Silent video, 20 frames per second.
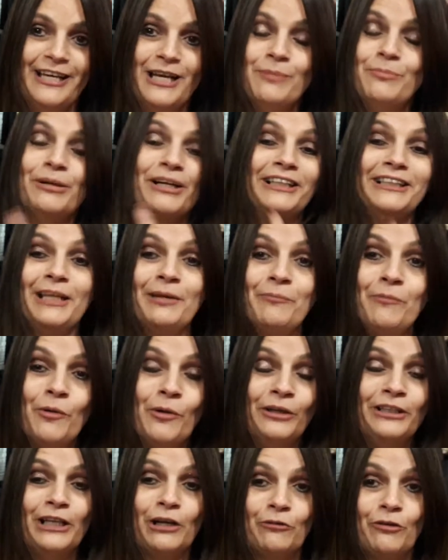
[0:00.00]
Porque tem
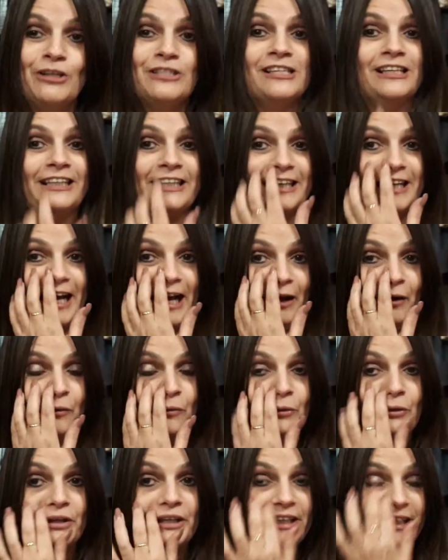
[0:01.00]
muita coisa
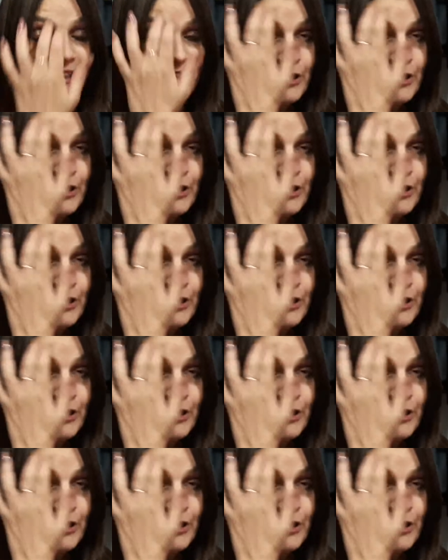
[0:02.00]
legal e,